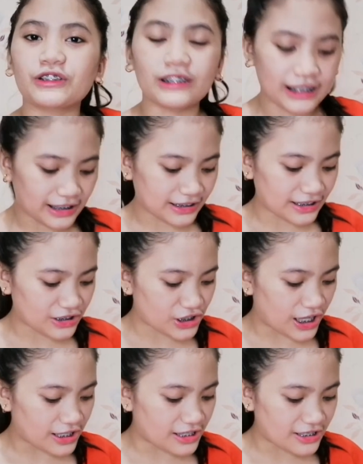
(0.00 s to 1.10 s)
yung link ng
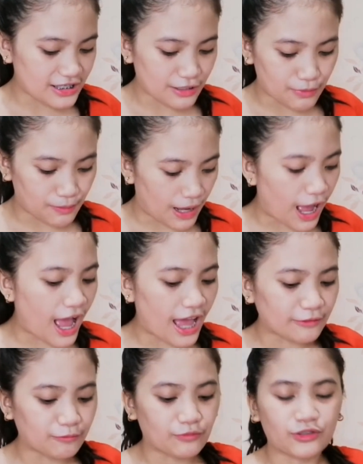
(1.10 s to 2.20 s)
channel niya sa baba
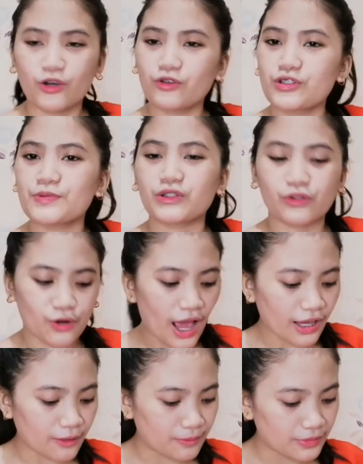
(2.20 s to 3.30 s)
at go
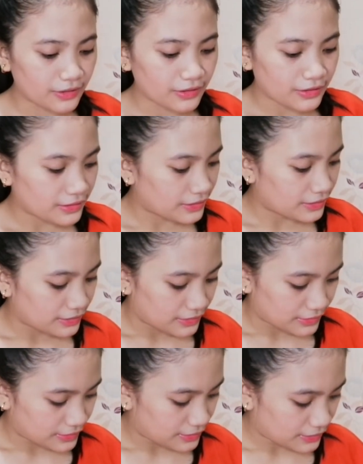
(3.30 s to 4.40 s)
subscribe.
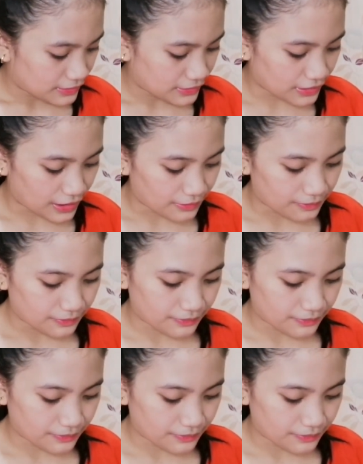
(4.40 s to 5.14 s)
Okay.